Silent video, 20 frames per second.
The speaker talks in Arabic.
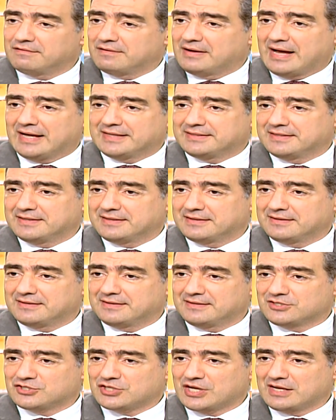هيدي
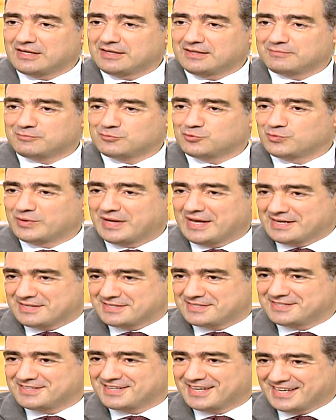شغله بتكون
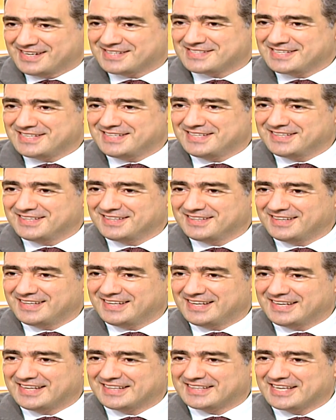كارثه كارثيه
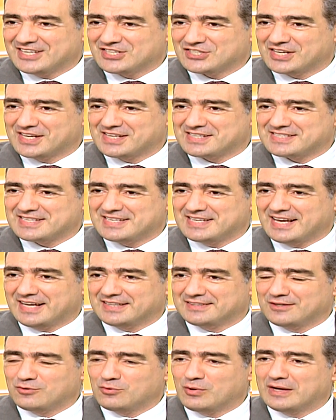لها نتائج كارثيه
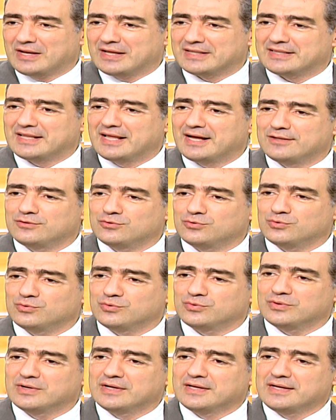عند الولد
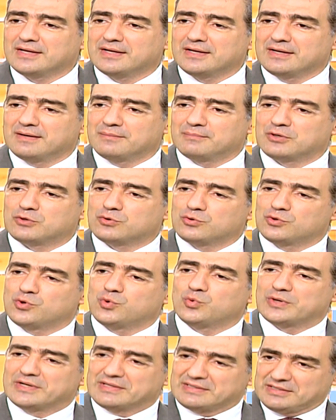لانه بيكون
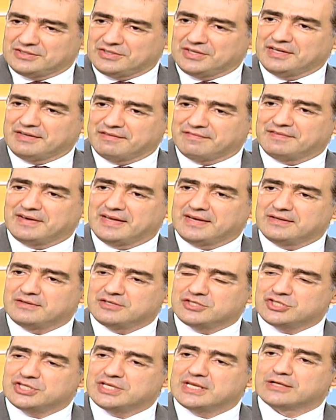هو ضعيف يعني
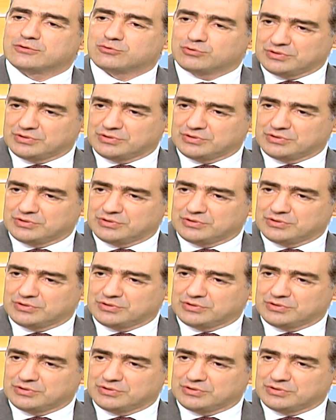جيناته